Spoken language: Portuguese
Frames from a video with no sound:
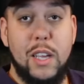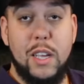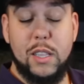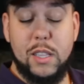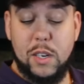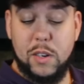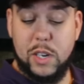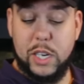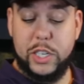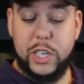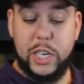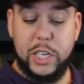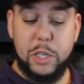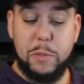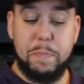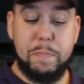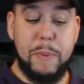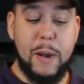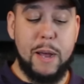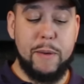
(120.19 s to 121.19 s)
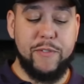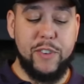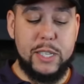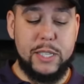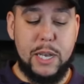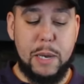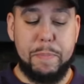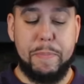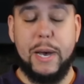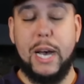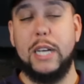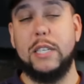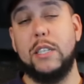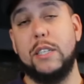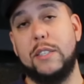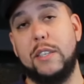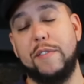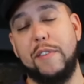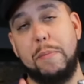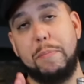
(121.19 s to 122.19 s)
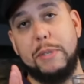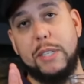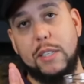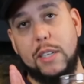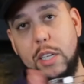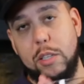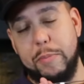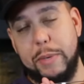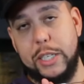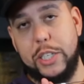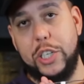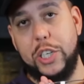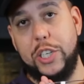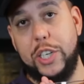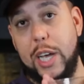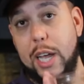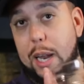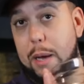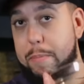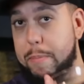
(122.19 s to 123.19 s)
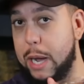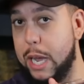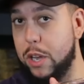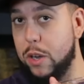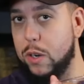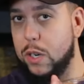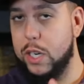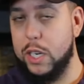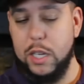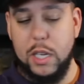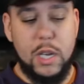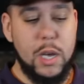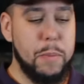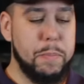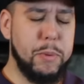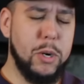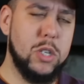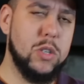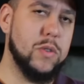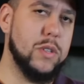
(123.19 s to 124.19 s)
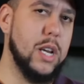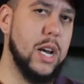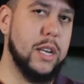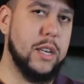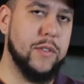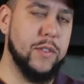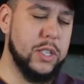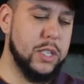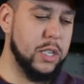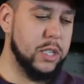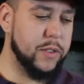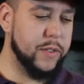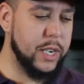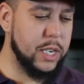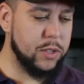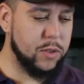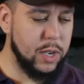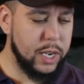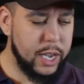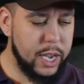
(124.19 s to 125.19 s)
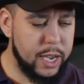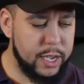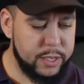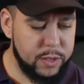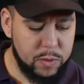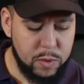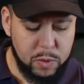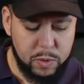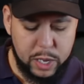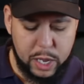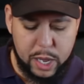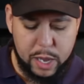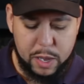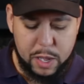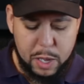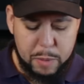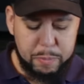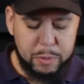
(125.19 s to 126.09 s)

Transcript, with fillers: Então, ó, gente, para fazer a pasta, você vai precisar de uma tigela maior, Pode usar a que você tiver na sua casa, qualquer.